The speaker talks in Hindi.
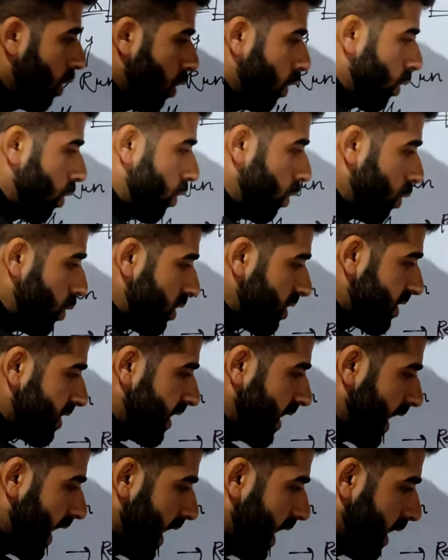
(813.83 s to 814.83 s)
रूट्स
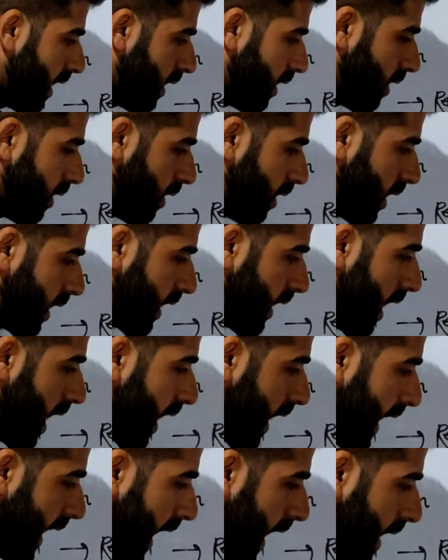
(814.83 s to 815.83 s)
ने क्या
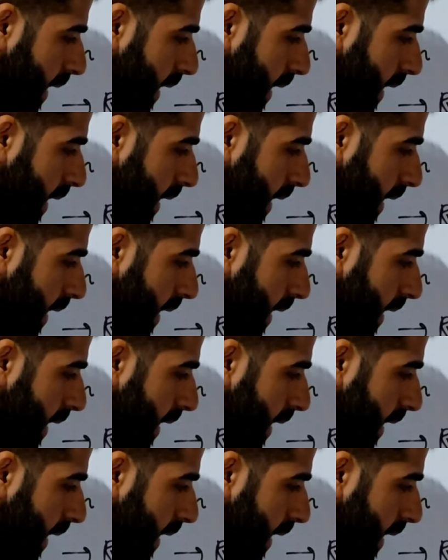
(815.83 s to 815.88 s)
किया